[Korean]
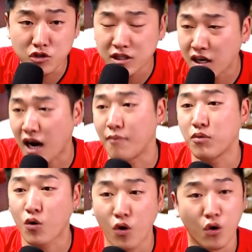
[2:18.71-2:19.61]
문제를 안
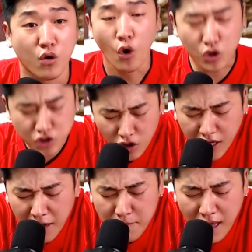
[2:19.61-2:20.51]
보고
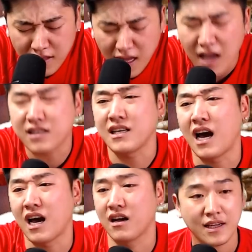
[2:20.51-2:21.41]
어떻게 맨날
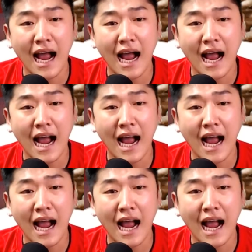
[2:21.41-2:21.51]
그냥